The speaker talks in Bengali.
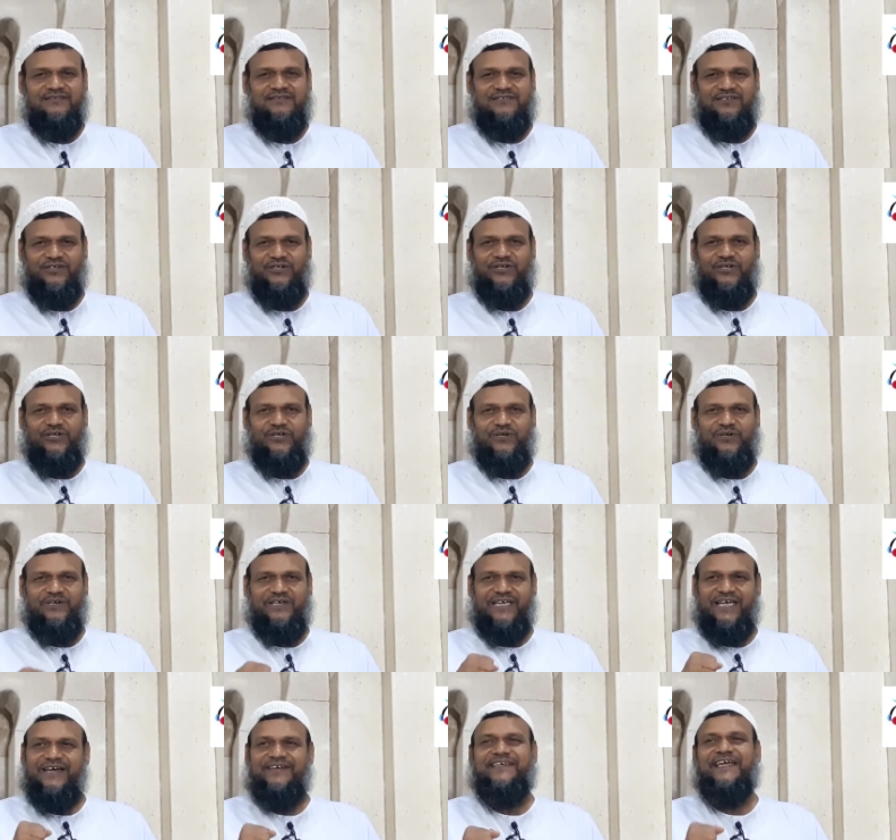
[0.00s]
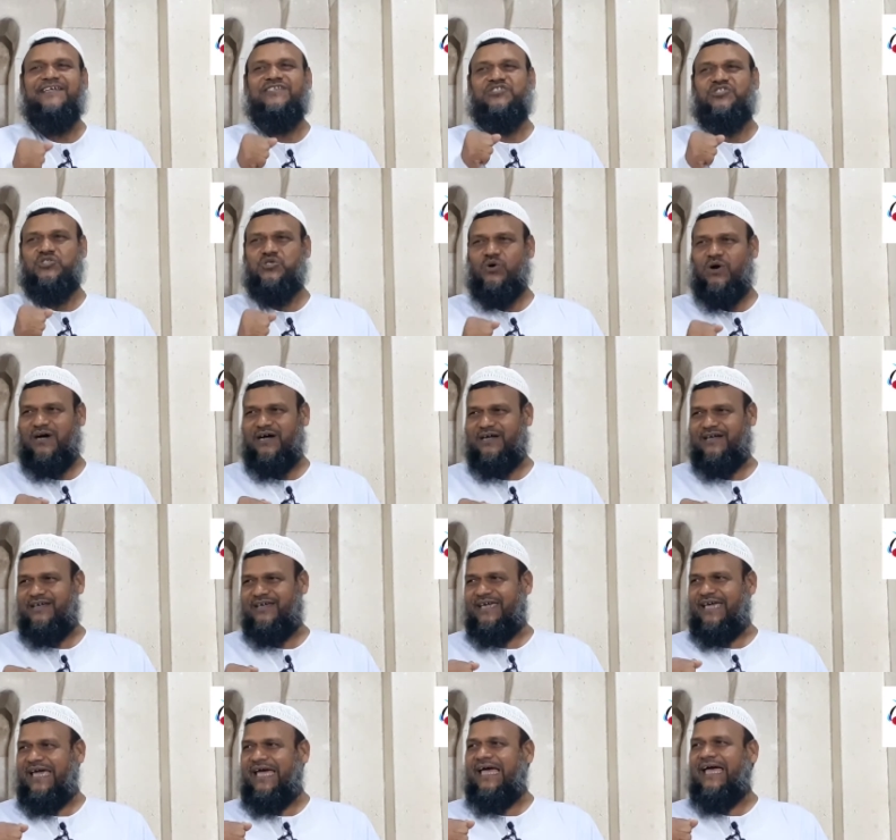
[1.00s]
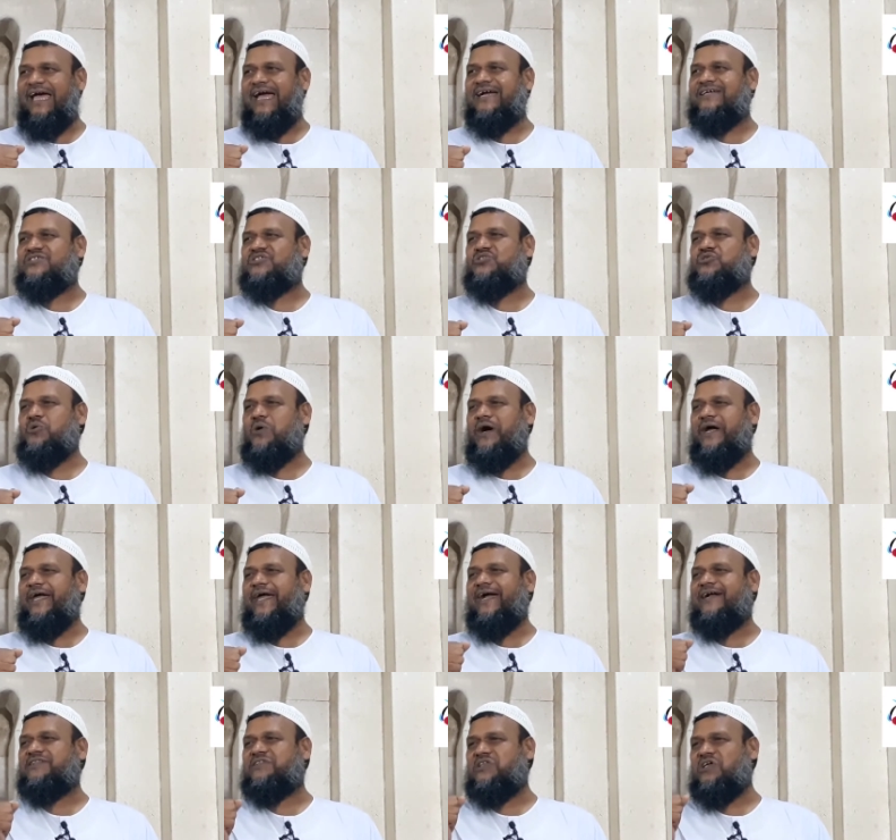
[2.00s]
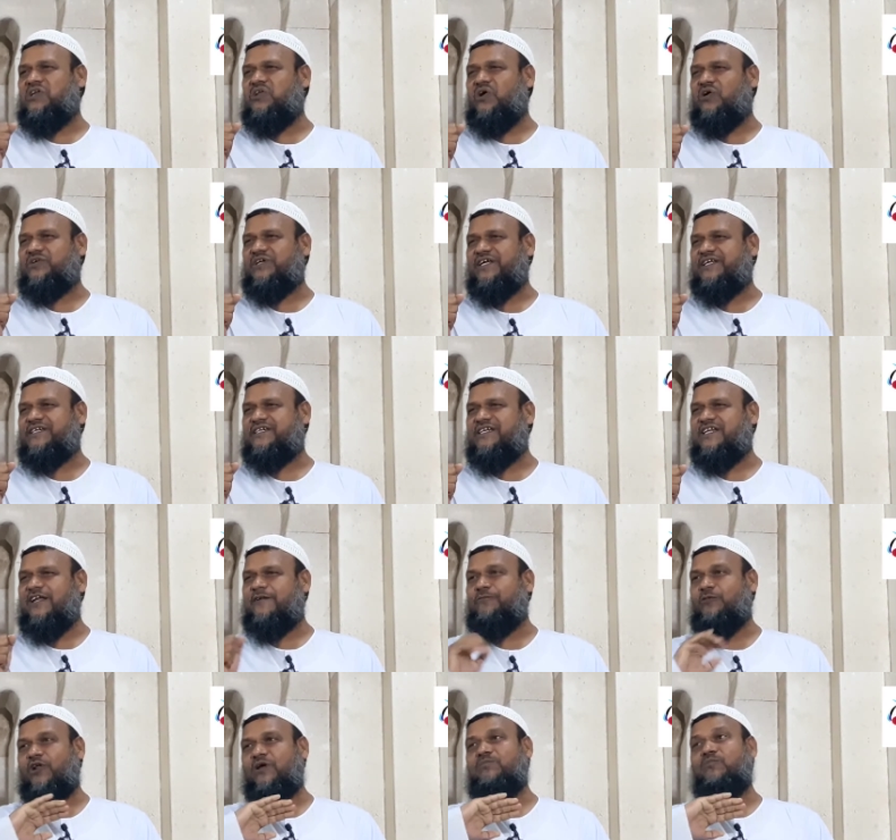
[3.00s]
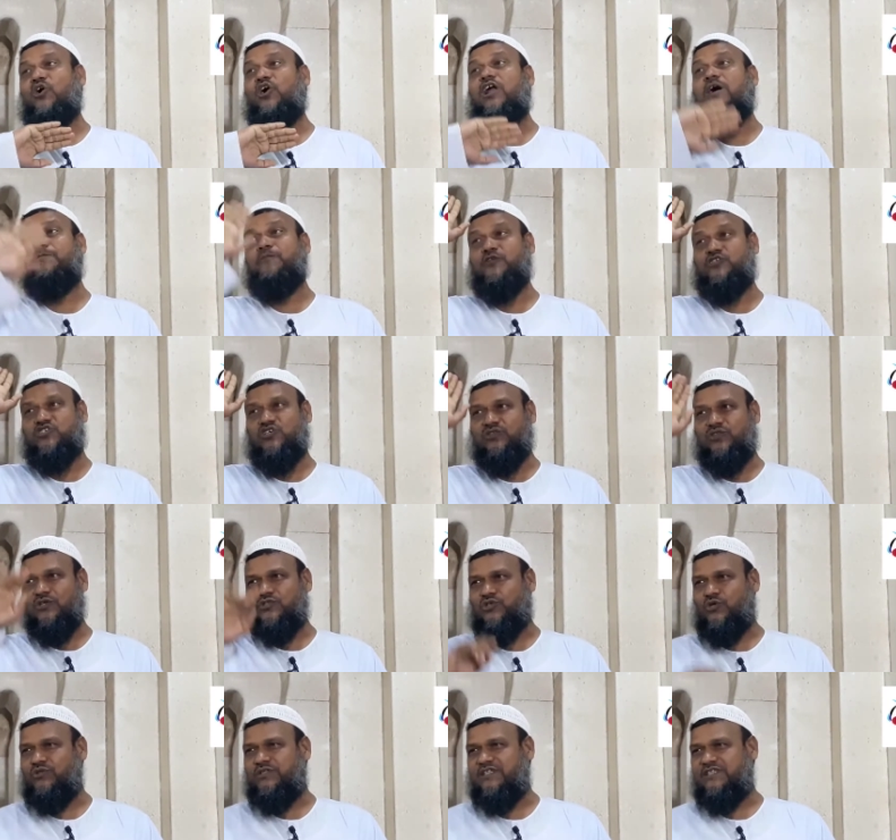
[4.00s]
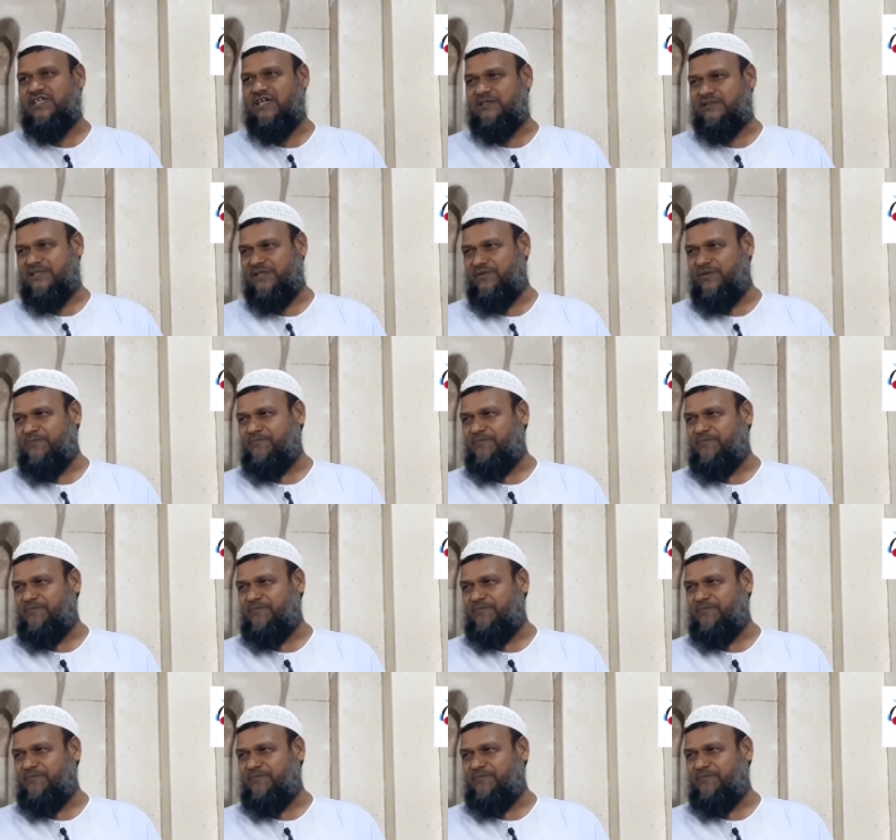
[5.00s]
তো এটাই জুয়া এক জুয়া একদিন লটাই কেনার পরে মরা পর্যন্ত ঝুলতে থাকতে হবে